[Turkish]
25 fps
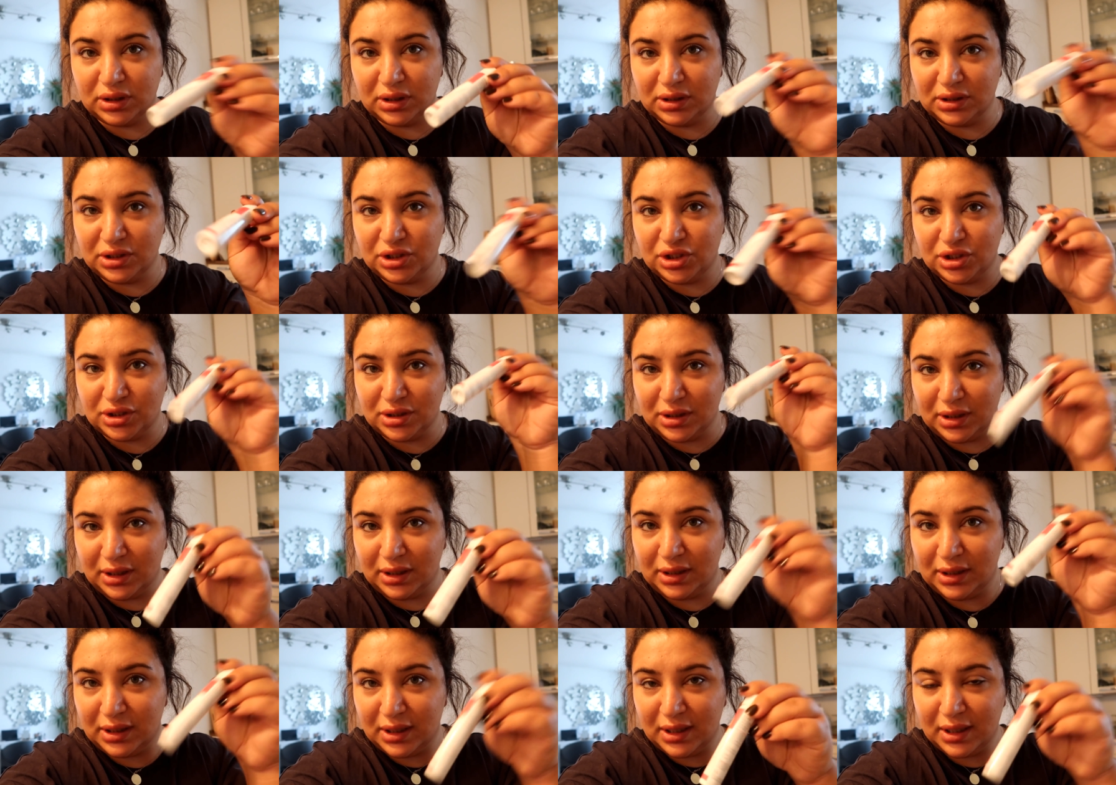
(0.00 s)
Zaten
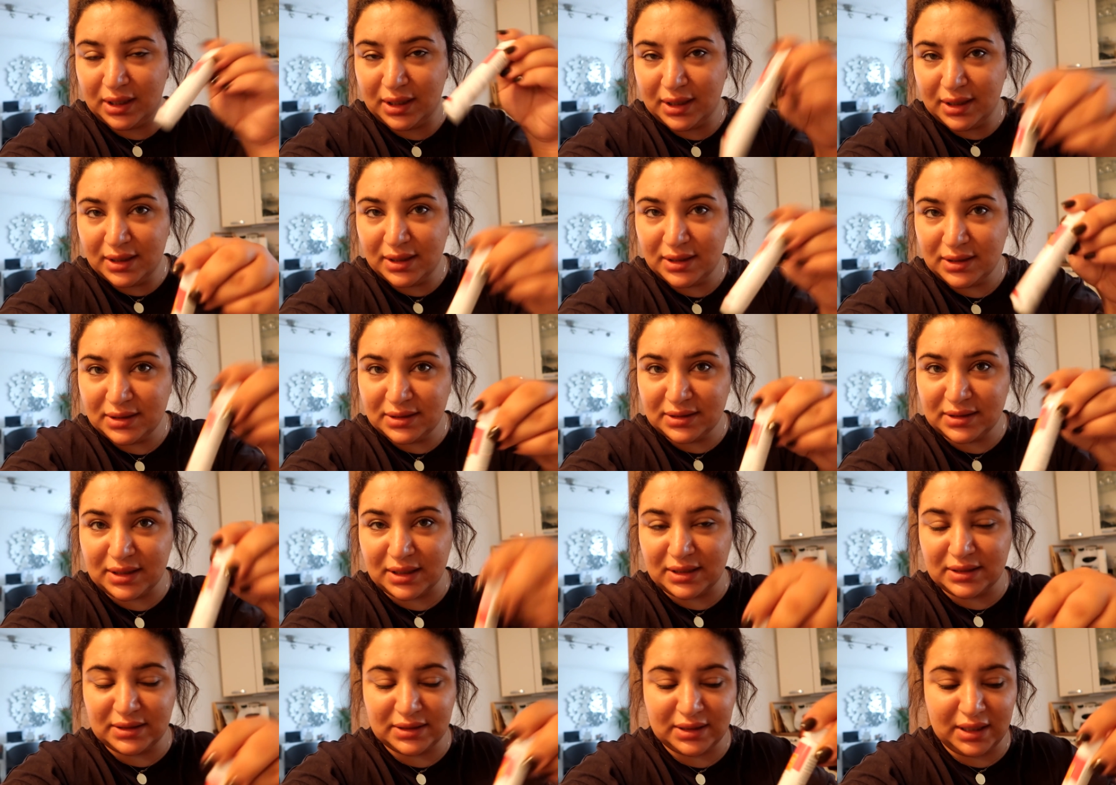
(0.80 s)
içine
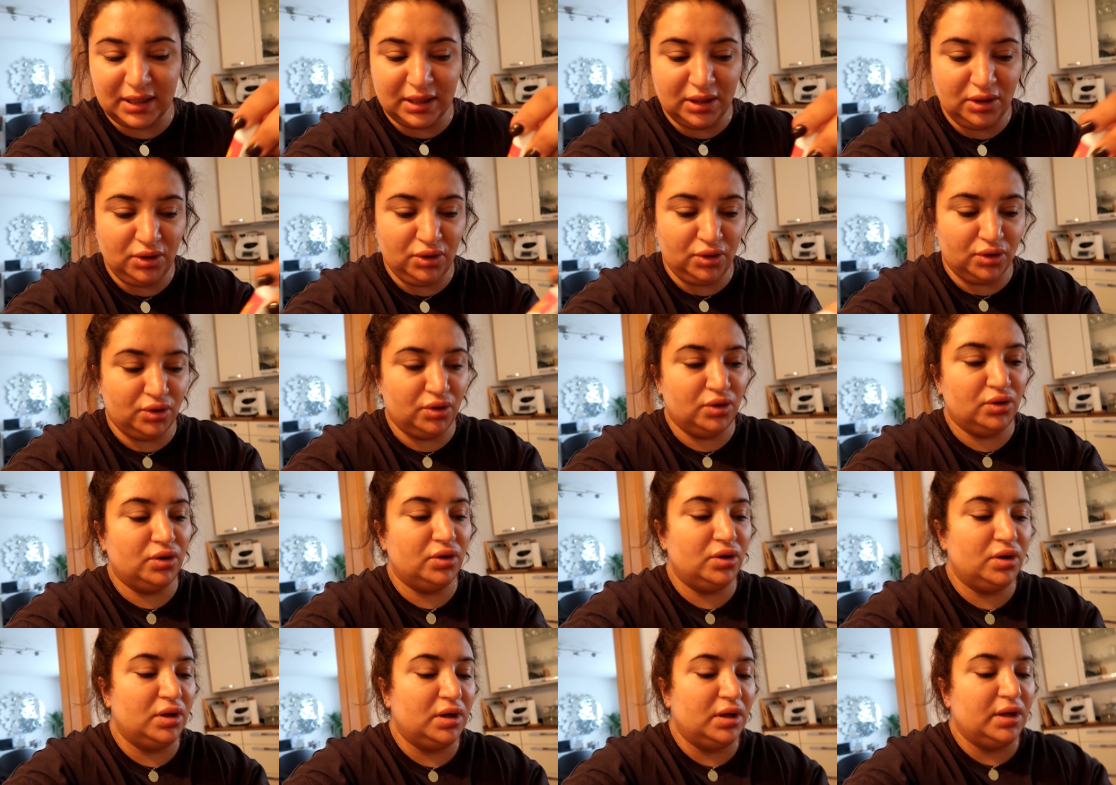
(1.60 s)
ses
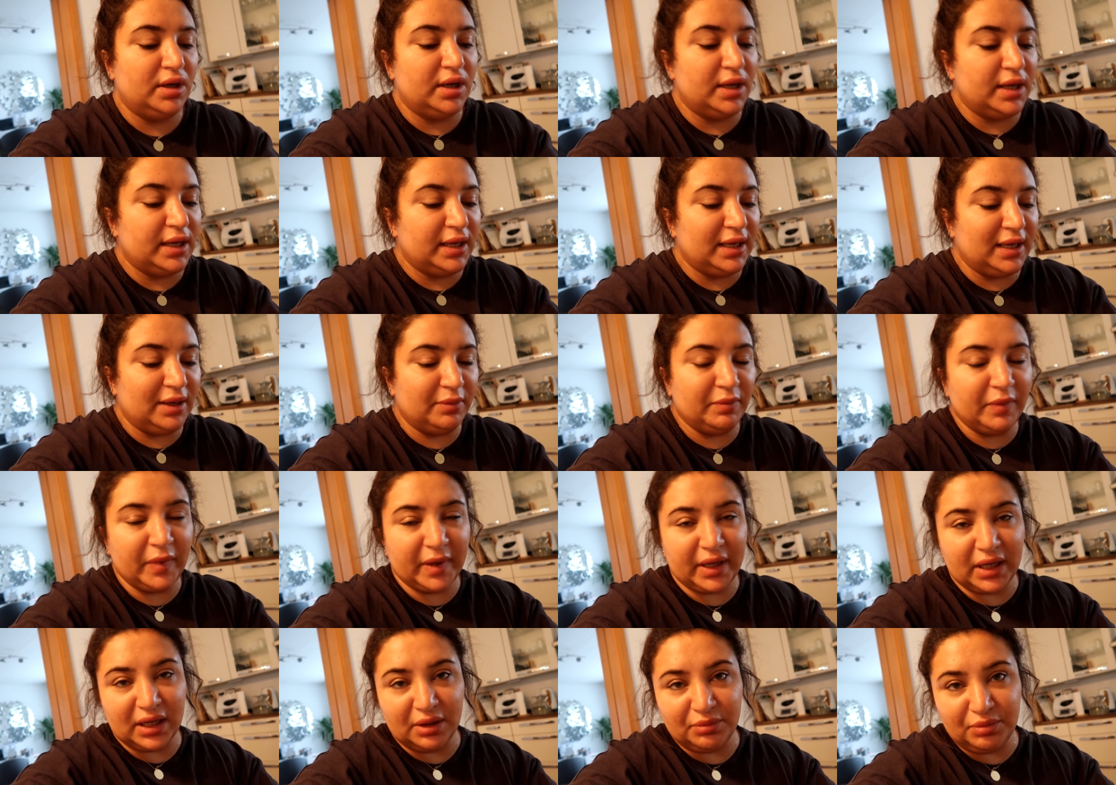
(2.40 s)
geliyor.
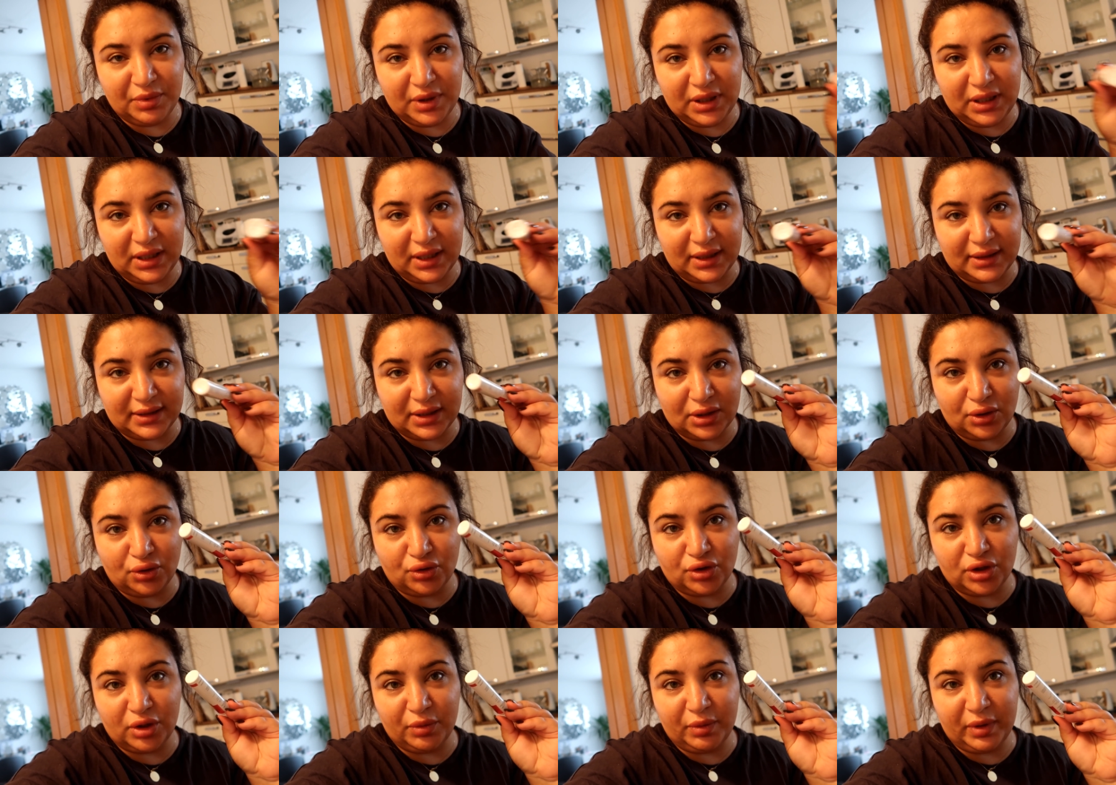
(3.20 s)
Yemekle
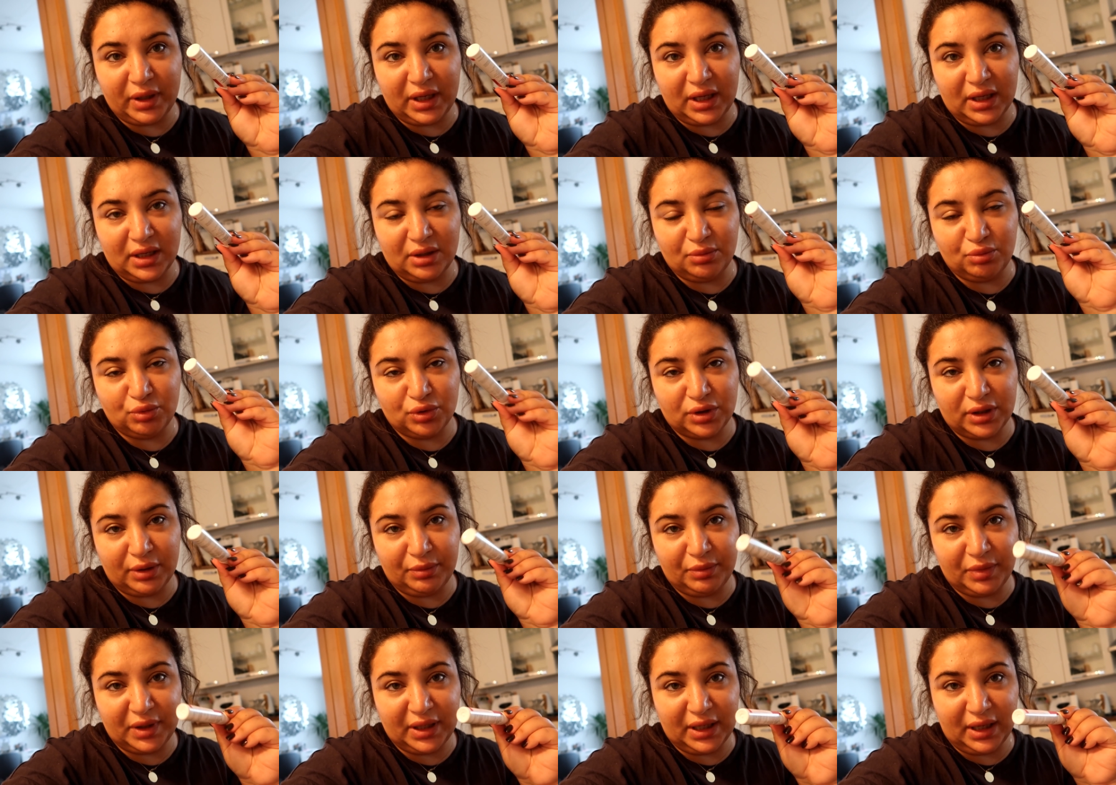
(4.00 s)
birlikte günde bir kere
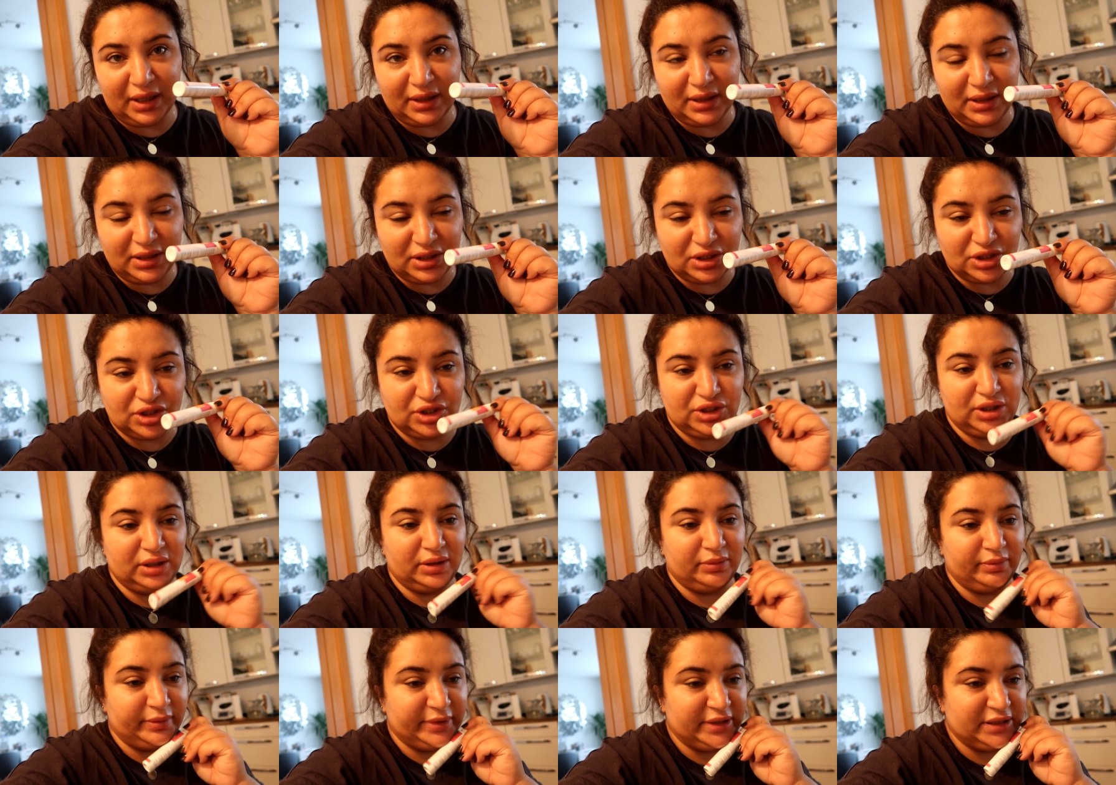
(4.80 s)
bundan bir tane
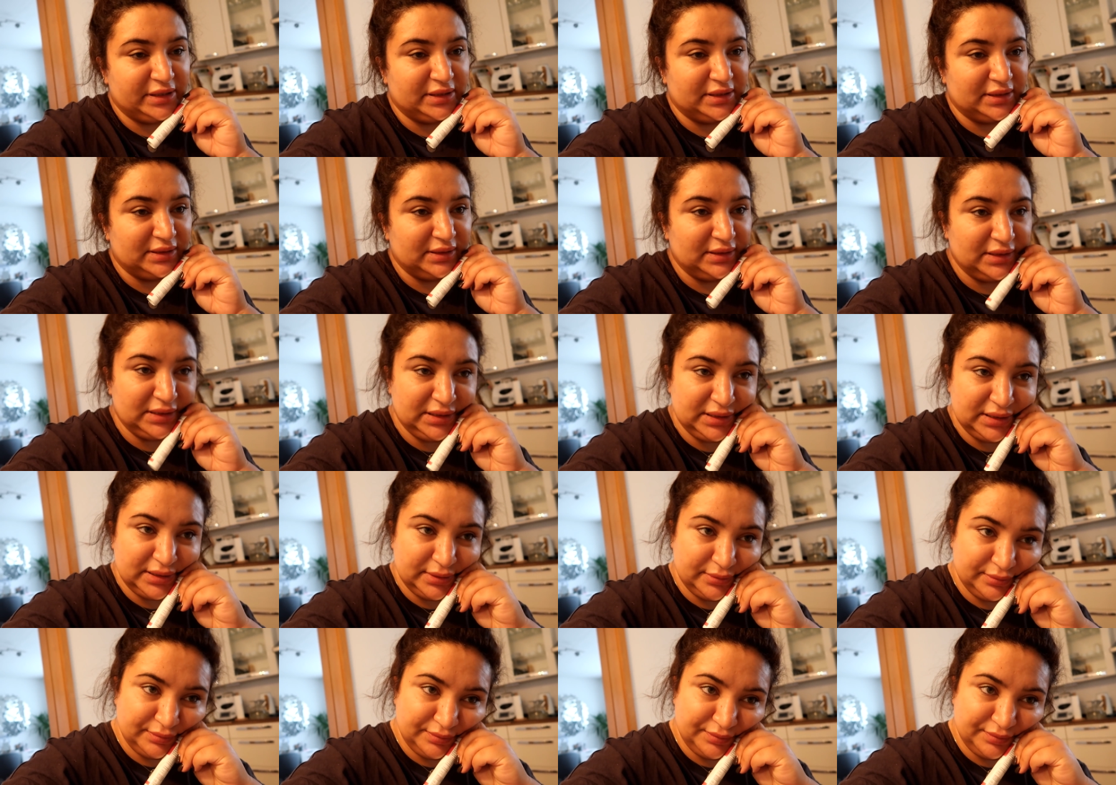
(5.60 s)
içecekmişsiniz.